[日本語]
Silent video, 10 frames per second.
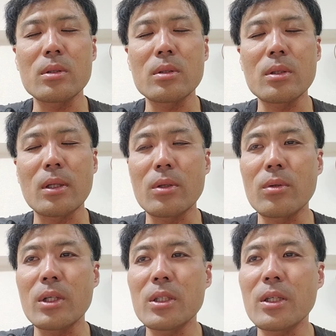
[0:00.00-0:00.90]
う、稼働
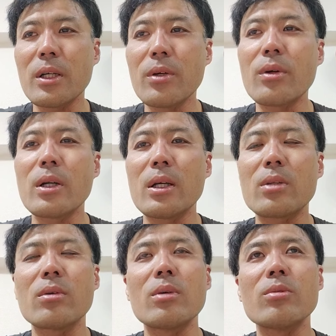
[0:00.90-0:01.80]
は控えようかな
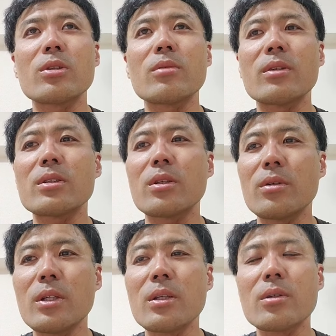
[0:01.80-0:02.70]
とは思ってますけど
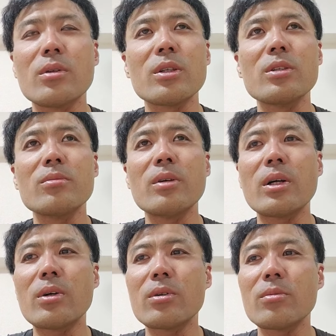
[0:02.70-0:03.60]
ね、こう昼間は
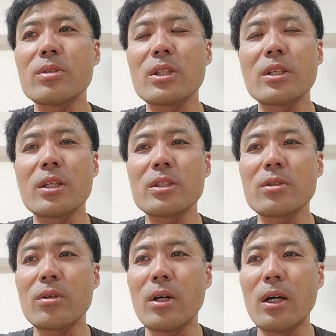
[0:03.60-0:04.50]
子供ちゃんたち
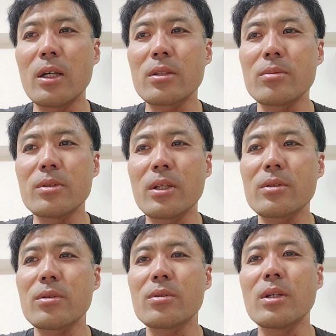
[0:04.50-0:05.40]
と遊ぶ約
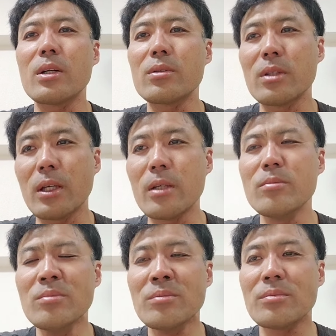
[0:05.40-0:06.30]
束があるんで、
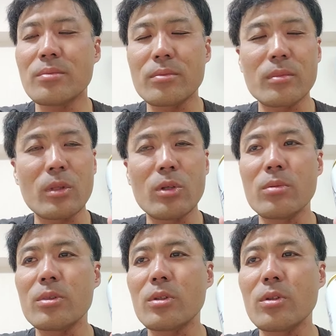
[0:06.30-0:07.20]
子
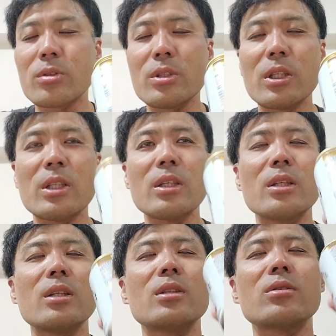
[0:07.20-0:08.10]
供外連れ
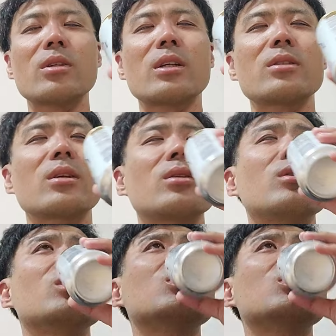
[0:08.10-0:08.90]
に連れ出すけど